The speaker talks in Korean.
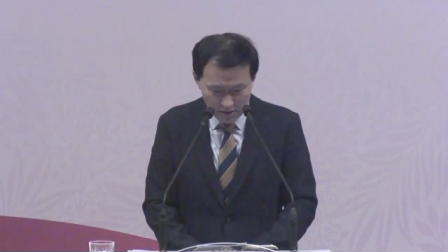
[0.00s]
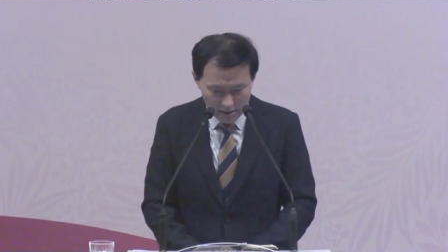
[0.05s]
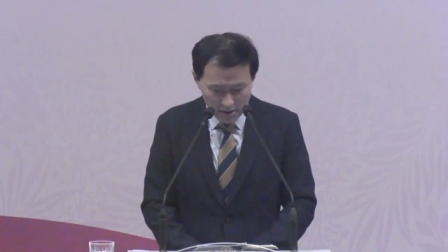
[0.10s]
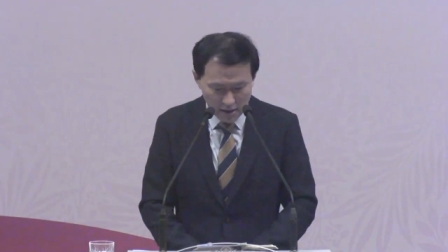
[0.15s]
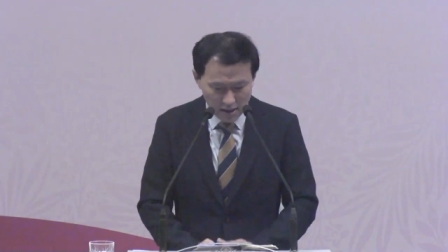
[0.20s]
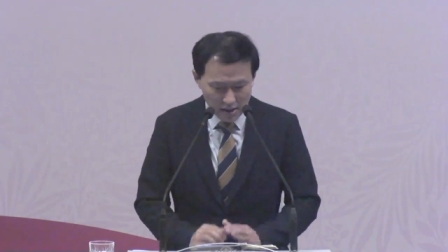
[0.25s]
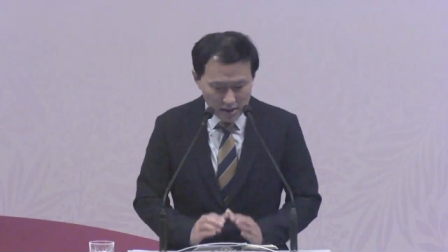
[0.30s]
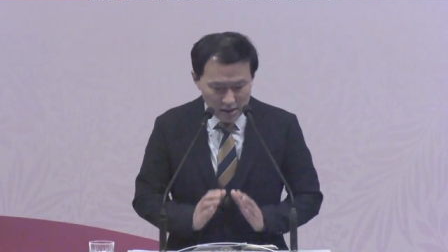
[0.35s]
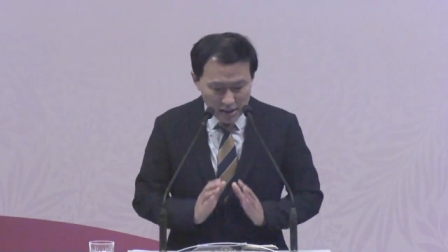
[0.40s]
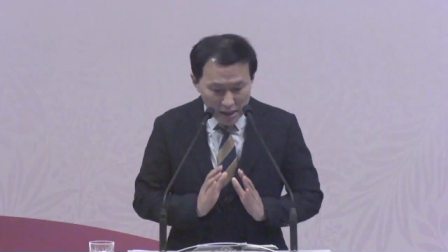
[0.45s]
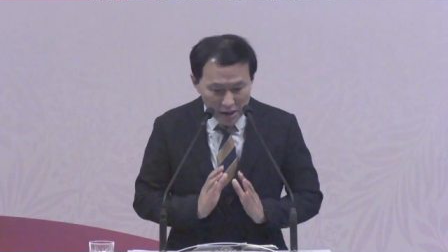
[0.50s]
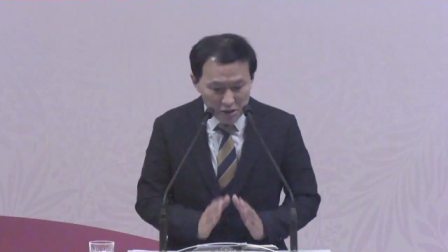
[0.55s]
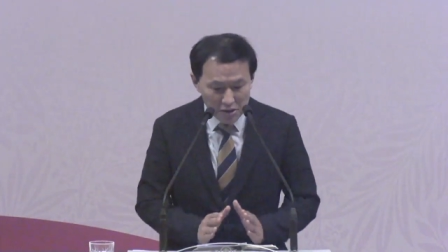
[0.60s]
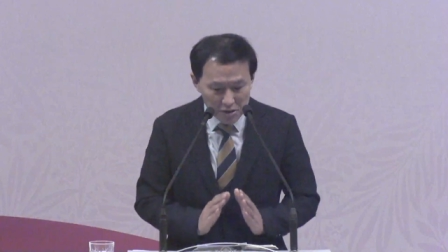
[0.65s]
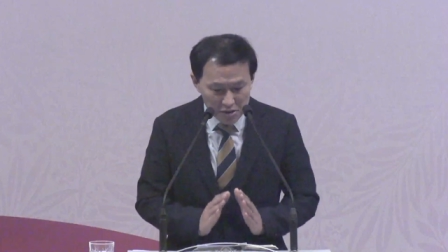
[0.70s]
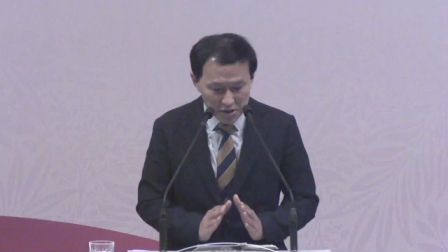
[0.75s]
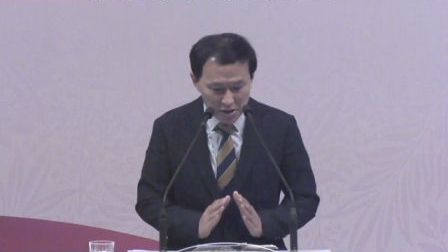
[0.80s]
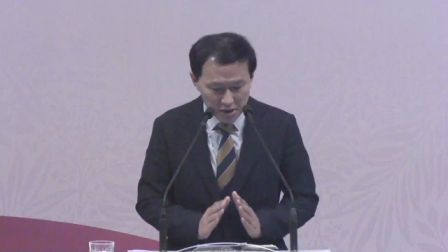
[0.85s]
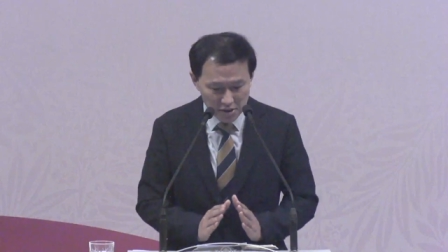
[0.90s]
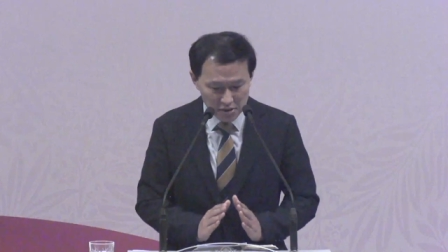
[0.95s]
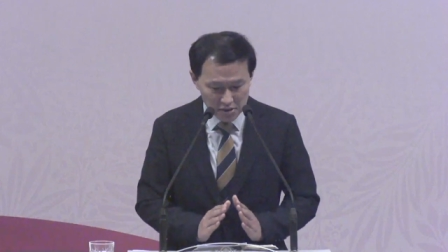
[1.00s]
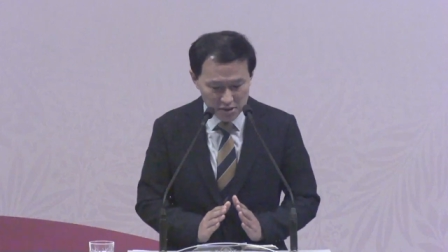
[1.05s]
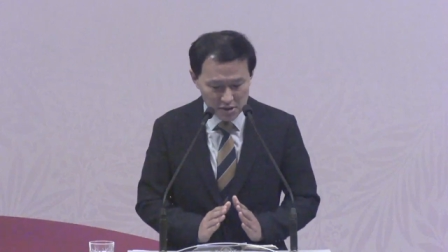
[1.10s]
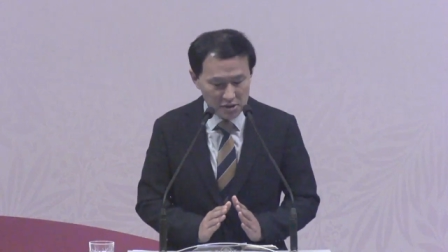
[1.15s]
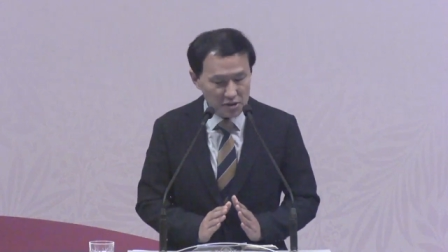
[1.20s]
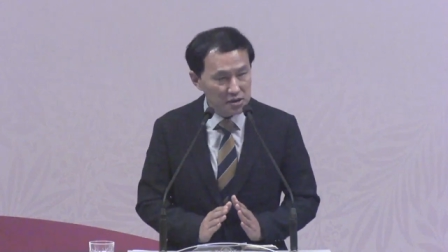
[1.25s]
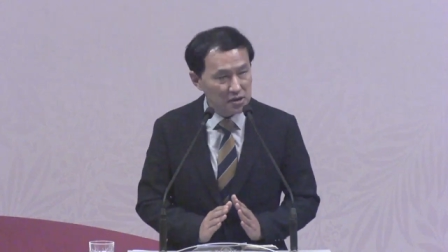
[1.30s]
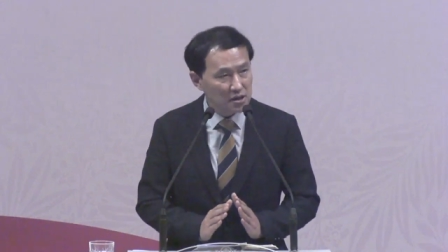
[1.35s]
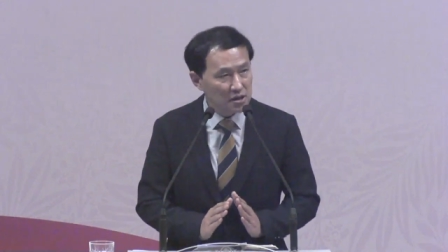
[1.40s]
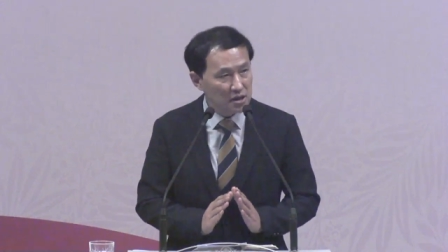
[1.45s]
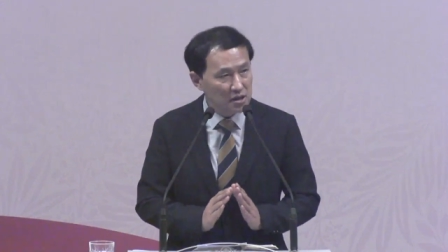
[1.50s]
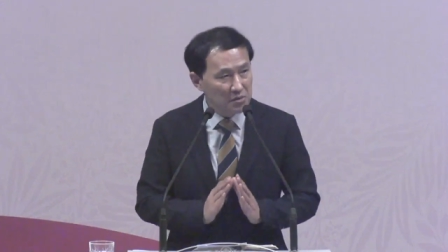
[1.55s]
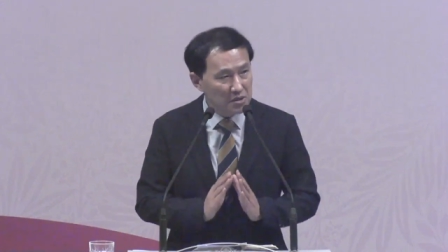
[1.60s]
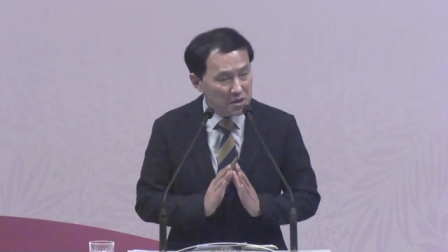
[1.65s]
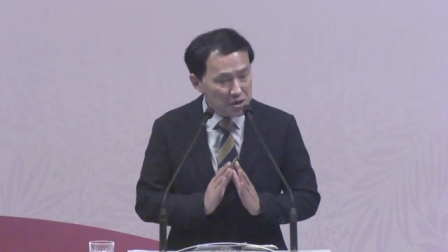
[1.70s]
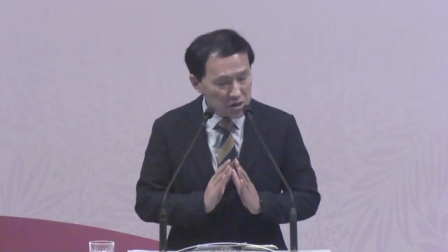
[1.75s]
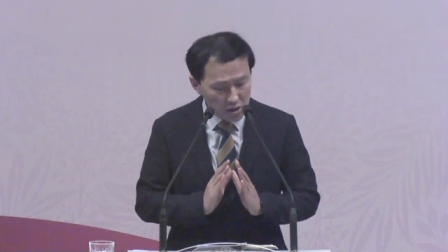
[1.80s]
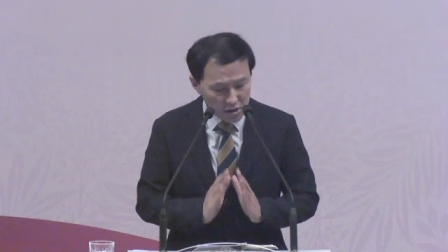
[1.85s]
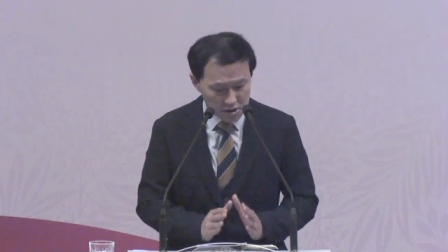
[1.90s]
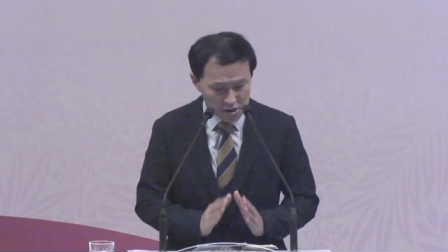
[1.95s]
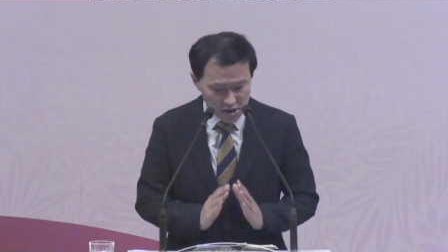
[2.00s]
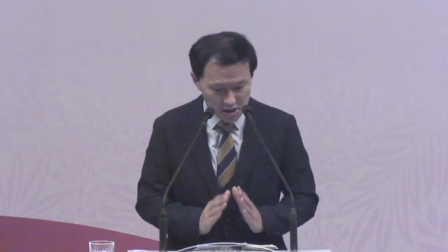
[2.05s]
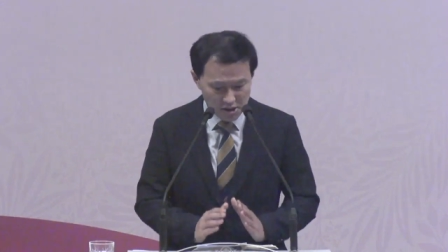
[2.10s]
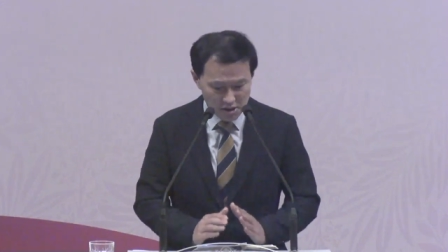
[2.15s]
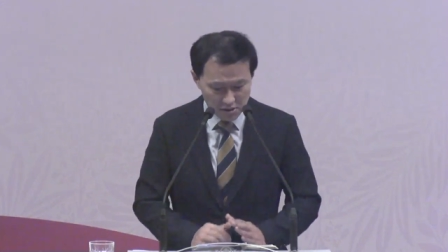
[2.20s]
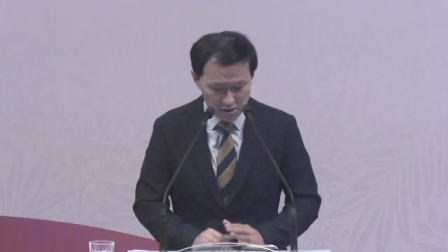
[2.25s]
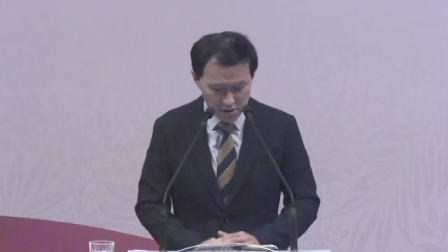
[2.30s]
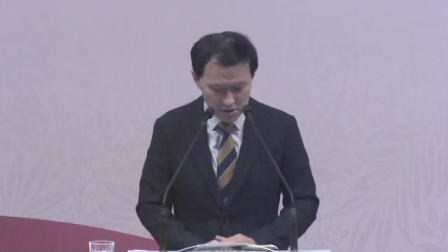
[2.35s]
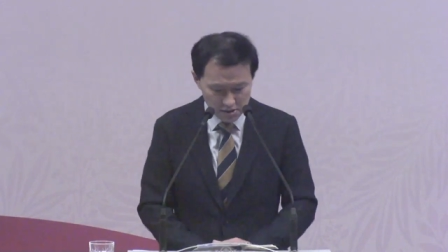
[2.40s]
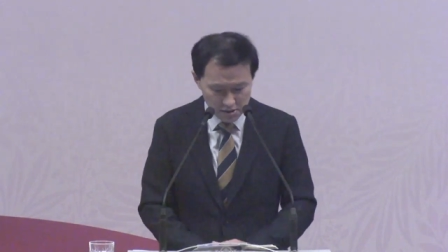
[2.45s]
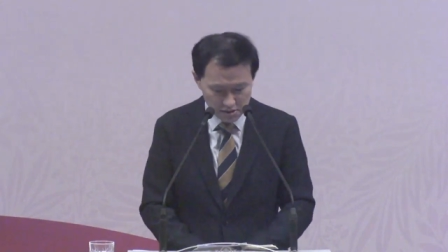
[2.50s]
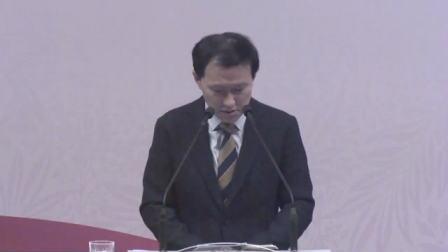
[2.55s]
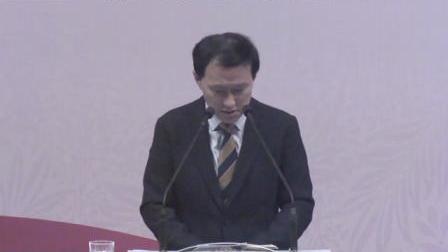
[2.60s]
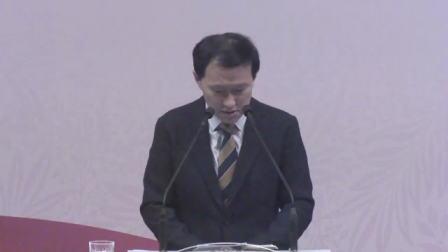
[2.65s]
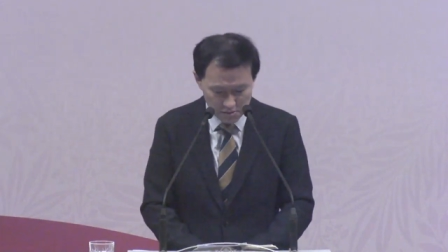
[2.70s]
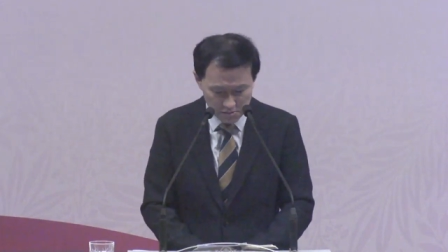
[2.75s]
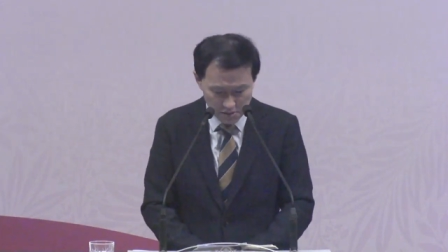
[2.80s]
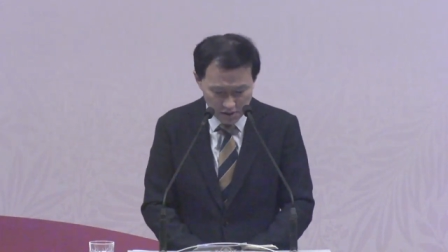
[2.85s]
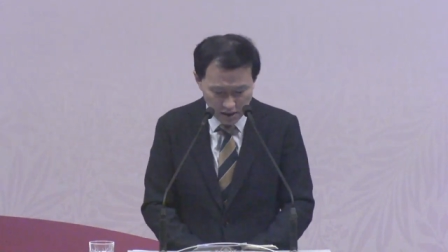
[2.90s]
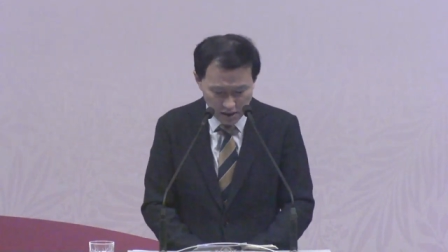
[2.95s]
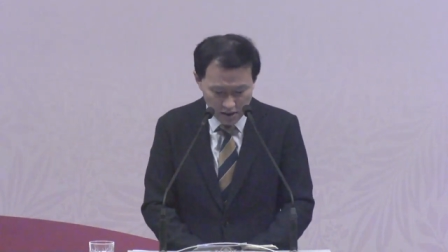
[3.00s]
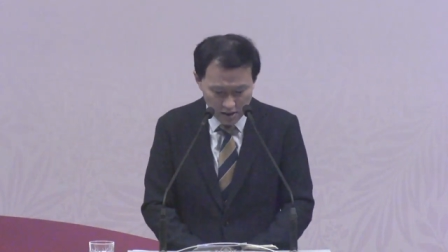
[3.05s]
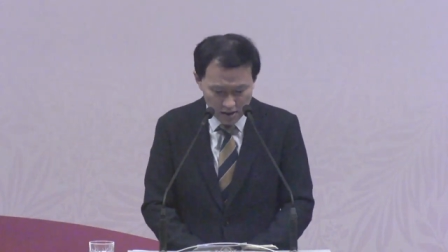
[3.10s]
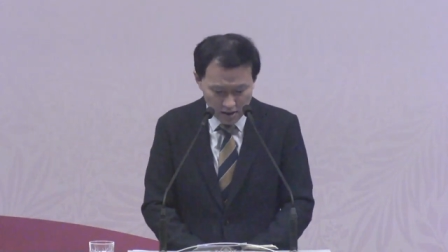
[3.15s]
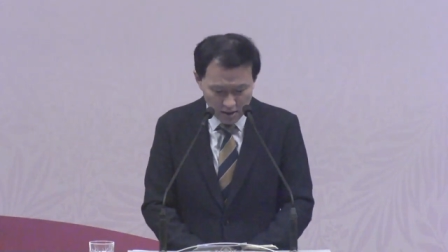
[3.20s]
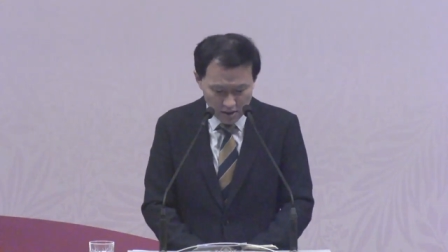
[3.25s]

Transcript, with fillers: 이게 예언되어 이제 있는 이미 성취되어진 것입니다.